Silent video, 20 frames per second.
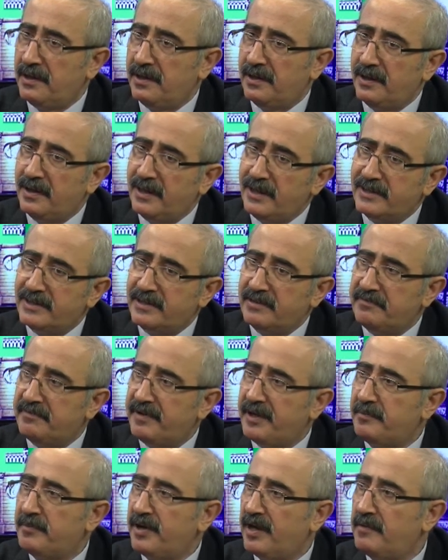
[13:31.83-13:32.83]
E, isim
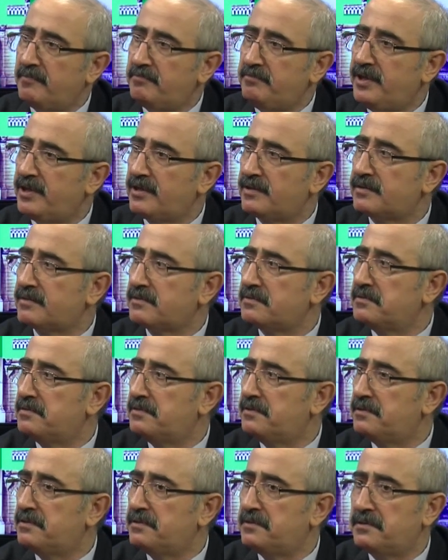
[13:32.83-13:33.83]
vermeyelim bir
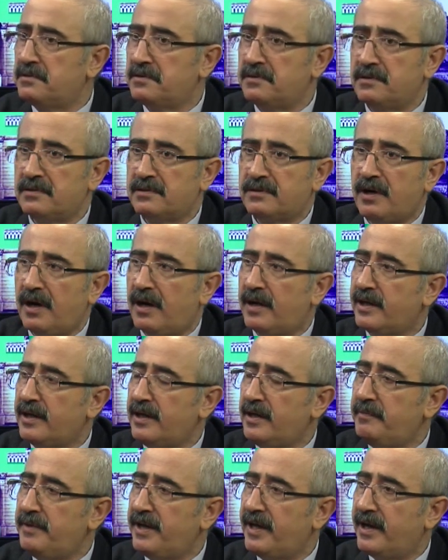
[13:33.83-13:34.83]
e,
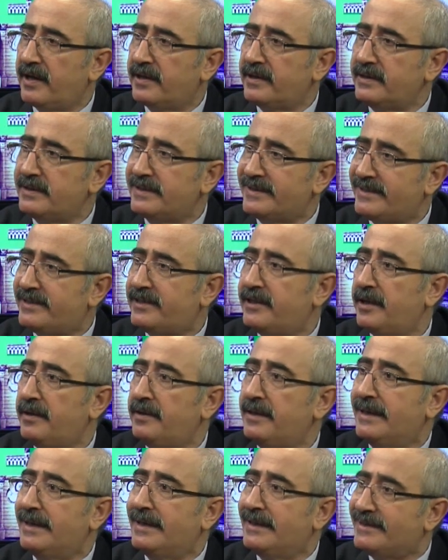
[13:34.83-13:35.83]
tarihi binanın
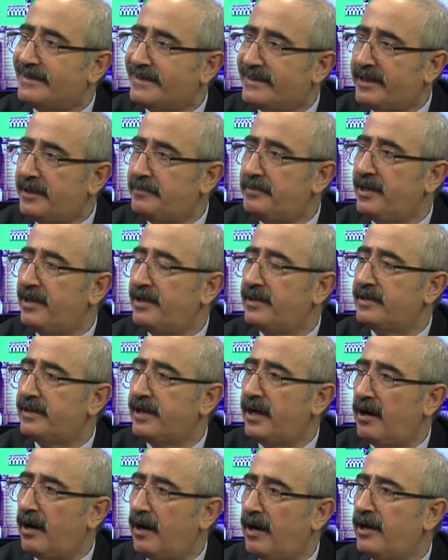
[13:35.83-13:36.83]

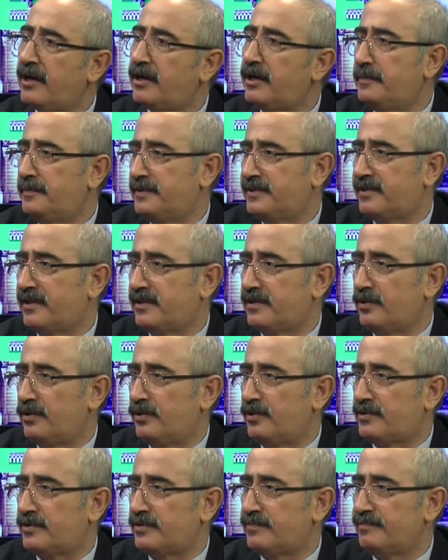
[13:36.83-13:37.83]
sebilinde ayakkabı
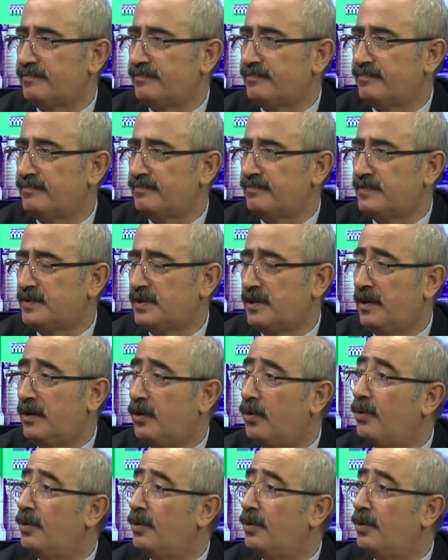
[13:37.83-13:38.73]
satılıyor. Evet.